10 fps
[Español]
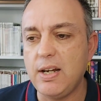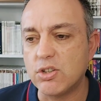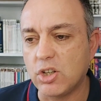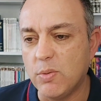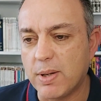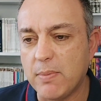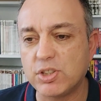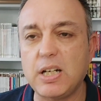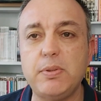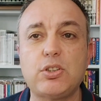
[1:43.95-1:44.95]
y los que
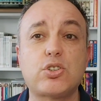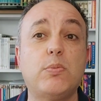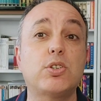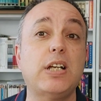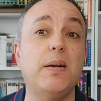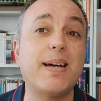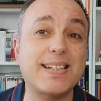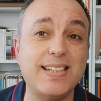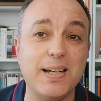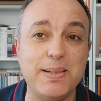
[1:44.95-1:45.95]
compramos árbitros somos el
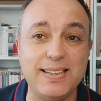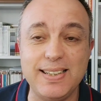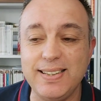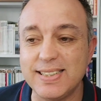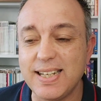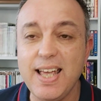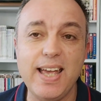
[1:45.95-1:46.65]
Barça, ¿me entiendes?